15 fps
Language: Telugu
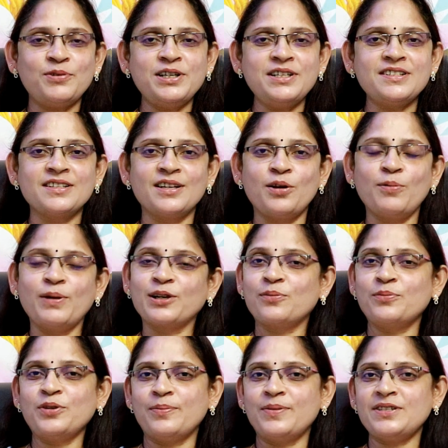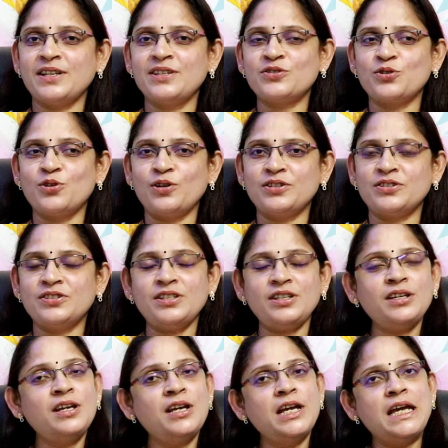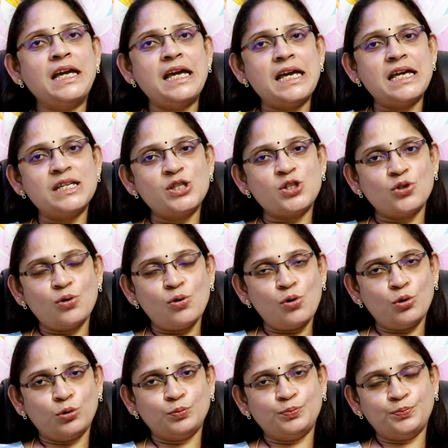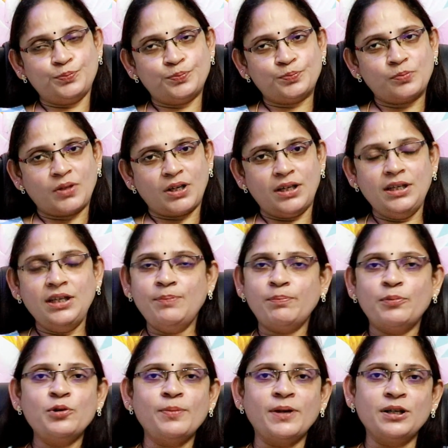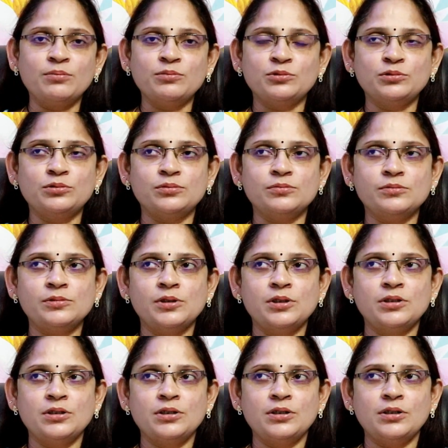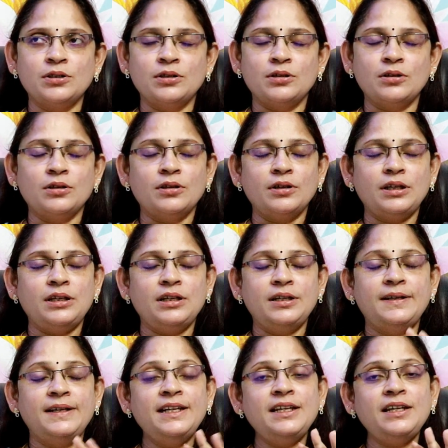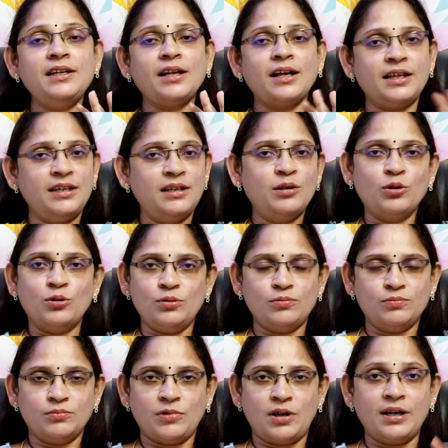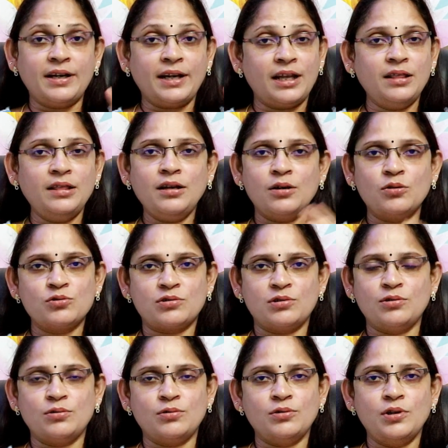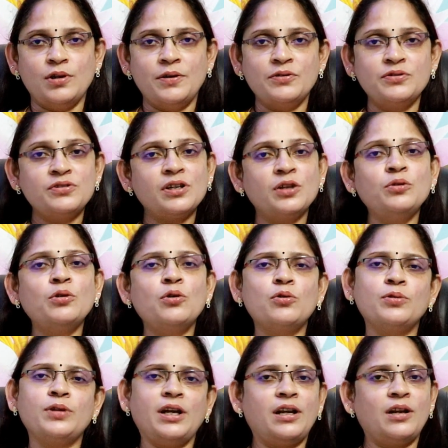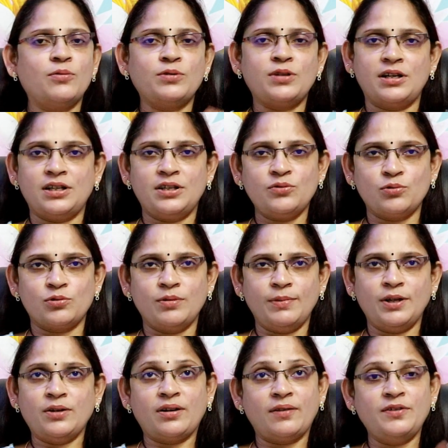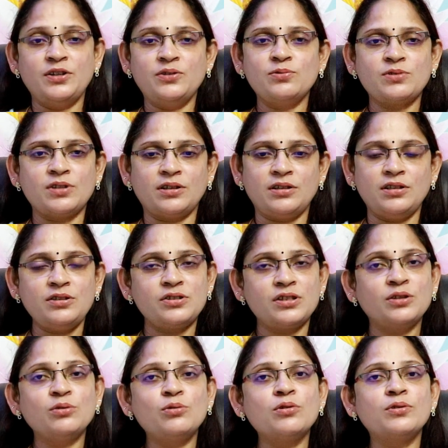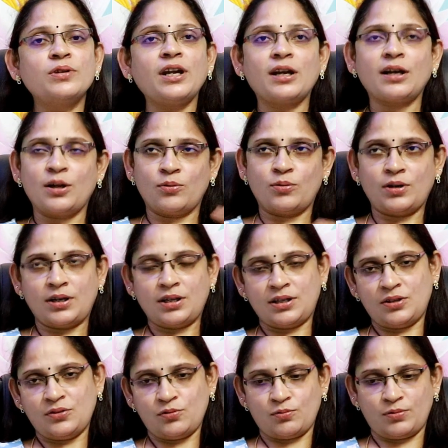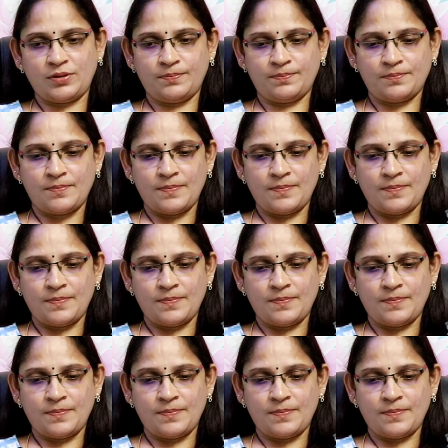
ఫ్రెండ్స్ వెల్కమ్ టు ఎంఎస్ ఆస్ట్రాలజీ సో ఇప్పుడు మనము ఈ డి నైన్లో టెన్త్ హౌస్లో చంద్రుడు ఉంటే ఎలా ఉంటాడని చూద్దాం మనం రవిని చూసాం కదా చంద్రుడు ఉంటే ఎట్లా ఉంటాడని చూద్దాం